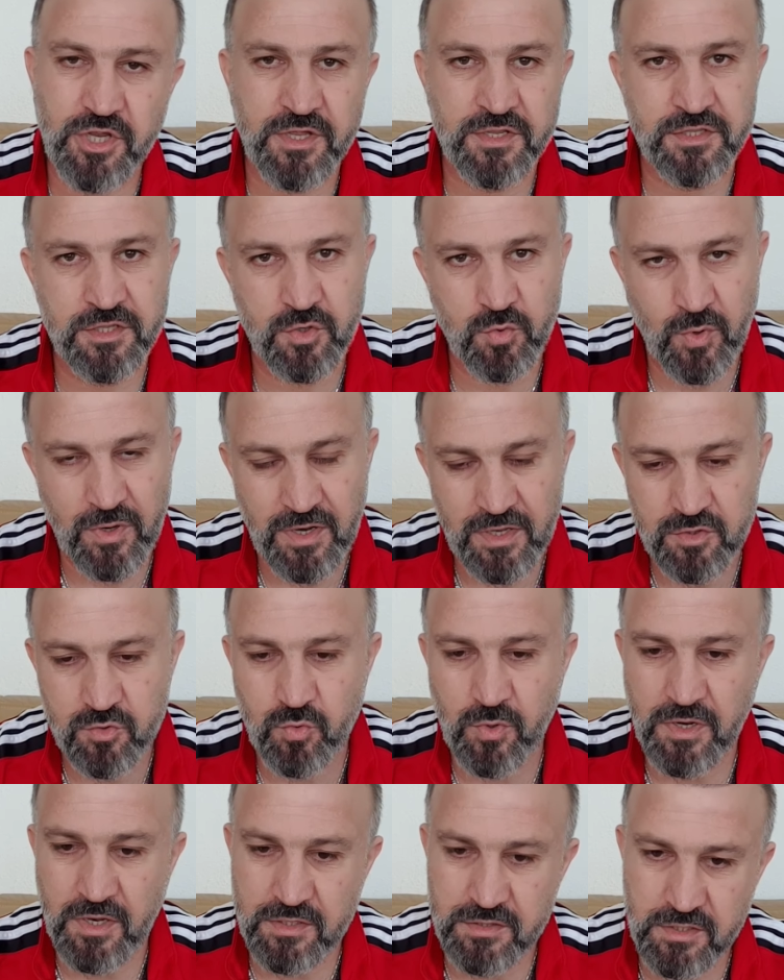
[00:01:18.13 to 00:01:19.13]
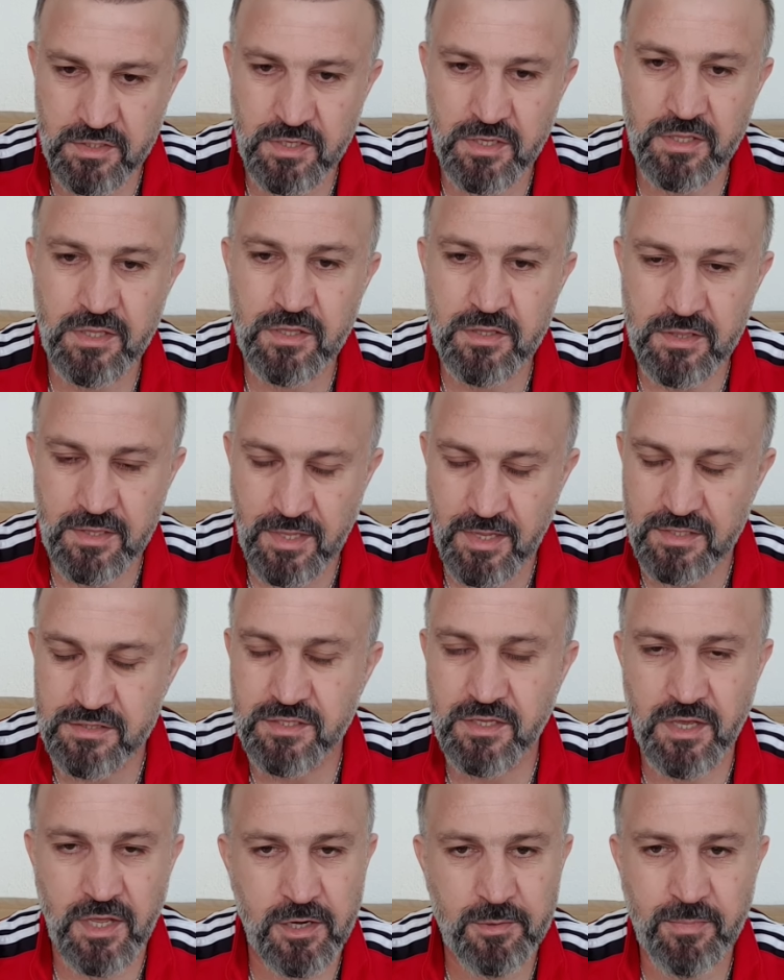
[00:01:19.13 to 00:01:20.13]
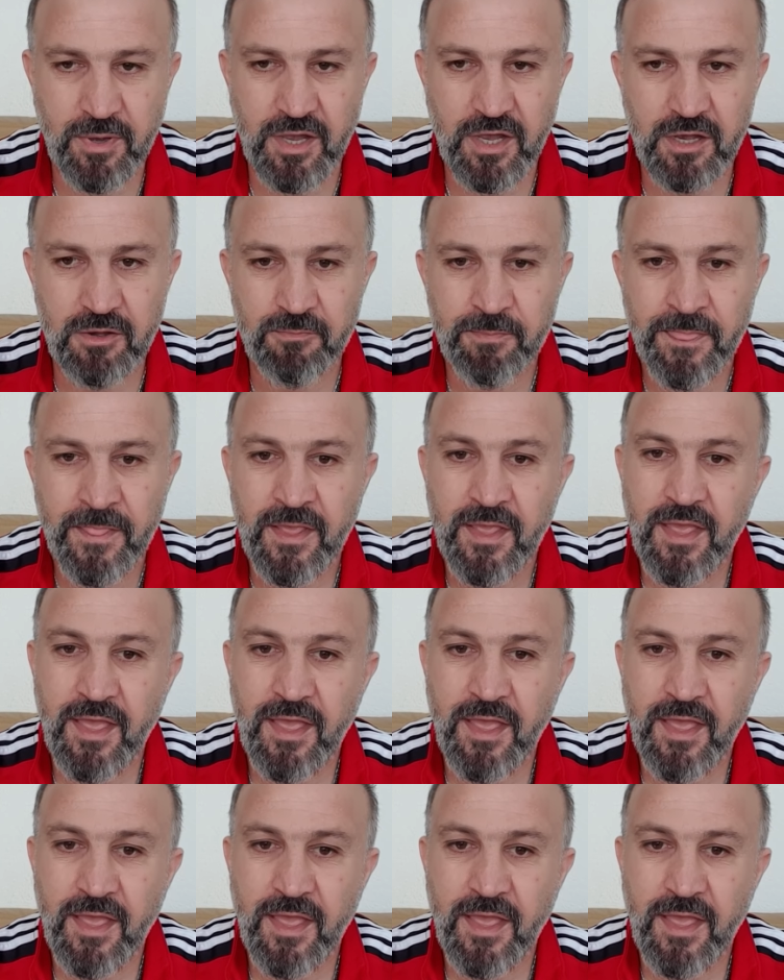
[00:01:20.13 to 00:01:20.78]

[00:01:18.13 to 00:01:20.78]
عندي ولد ولدين ثلاثة أربعة